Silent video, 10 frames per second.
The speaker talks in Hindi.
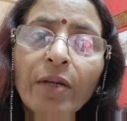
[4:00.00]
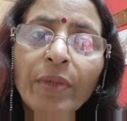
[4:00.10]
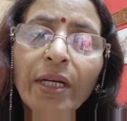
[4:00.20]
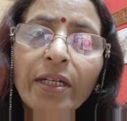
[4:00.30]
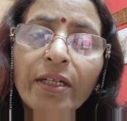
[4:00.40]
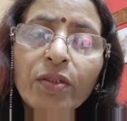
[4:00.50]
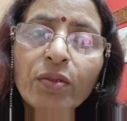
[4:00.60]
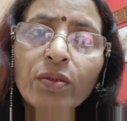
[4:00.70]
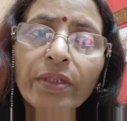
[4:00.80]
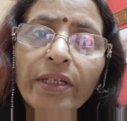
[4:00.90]
और हमारा
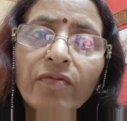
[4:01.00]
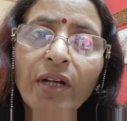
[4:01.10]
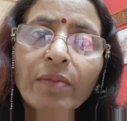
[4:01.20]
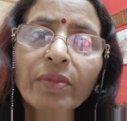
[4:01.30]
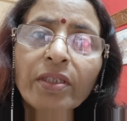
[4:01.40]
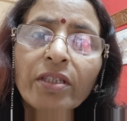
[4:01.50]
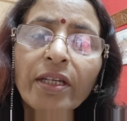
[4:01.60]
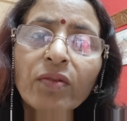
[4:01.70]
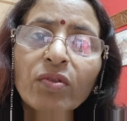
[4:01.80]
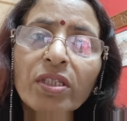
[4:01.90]
जो एनवायरनमेंट है